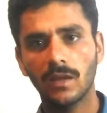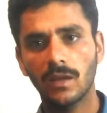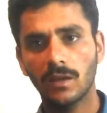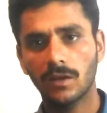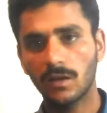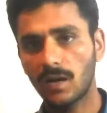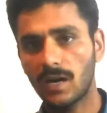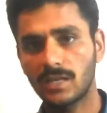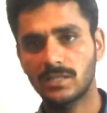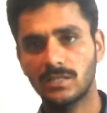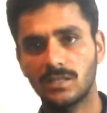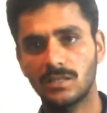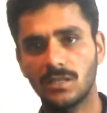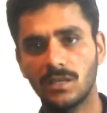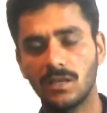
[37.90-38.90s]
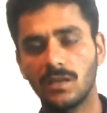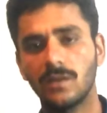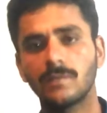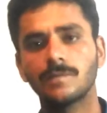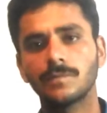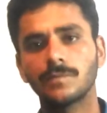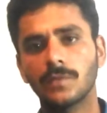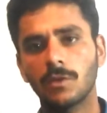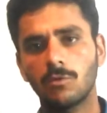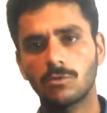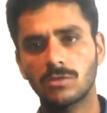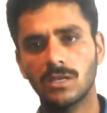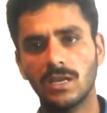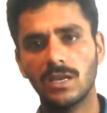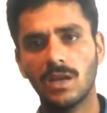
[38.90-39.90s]
काट सकते हैं उसके
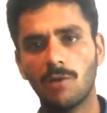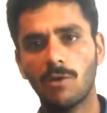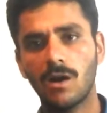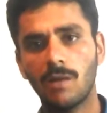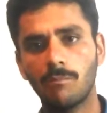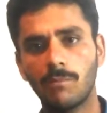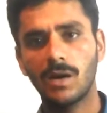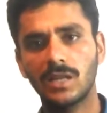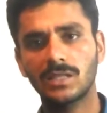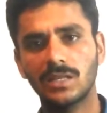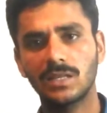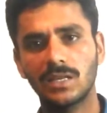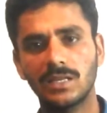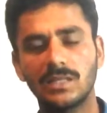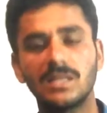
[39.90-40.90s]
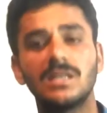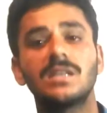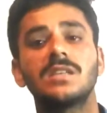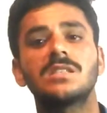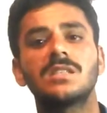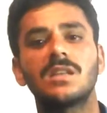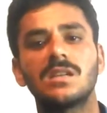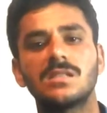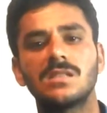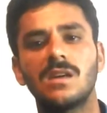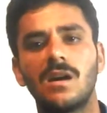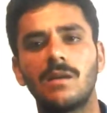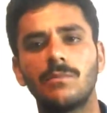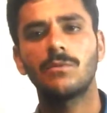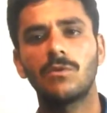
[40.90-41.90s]
अलावा हम बात कर लेते हैं कि किस तरह से
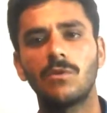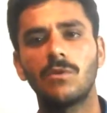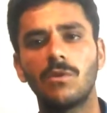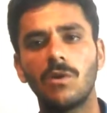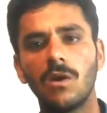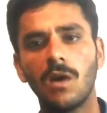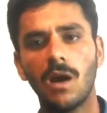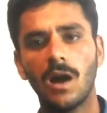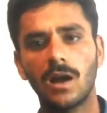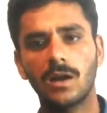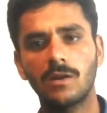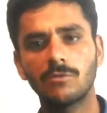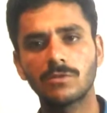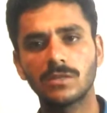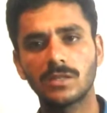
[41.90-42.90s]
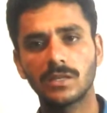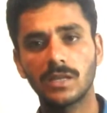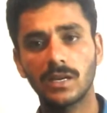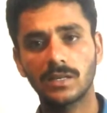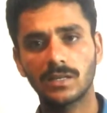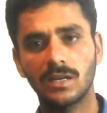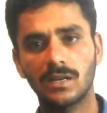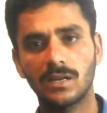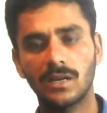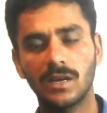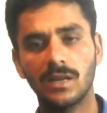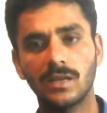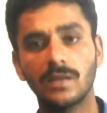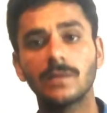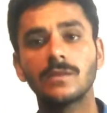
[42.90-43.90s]
आपको अकाउंट क्रिएट करना है
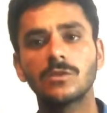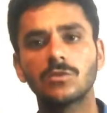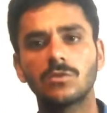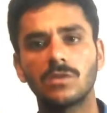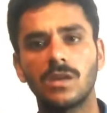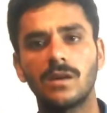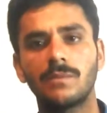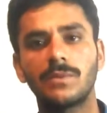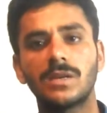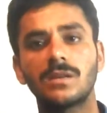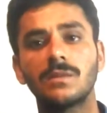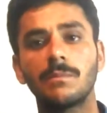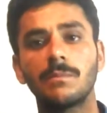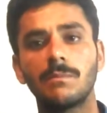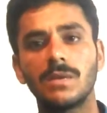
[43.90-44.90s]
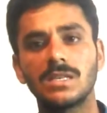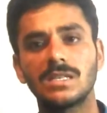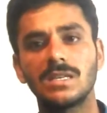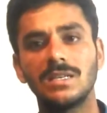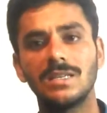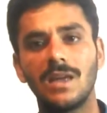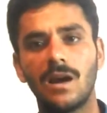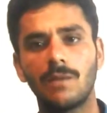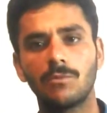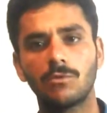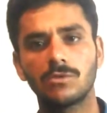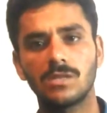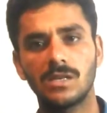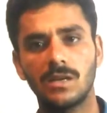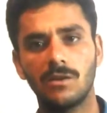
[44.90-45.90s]
तो यहाँ पर बेसिकली आपको
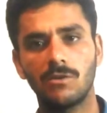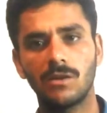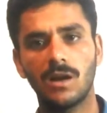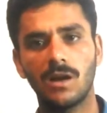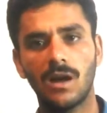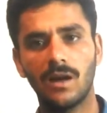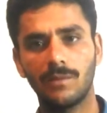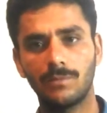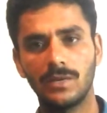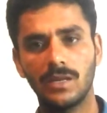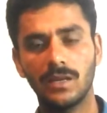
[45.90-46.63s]
जाना होगा अपने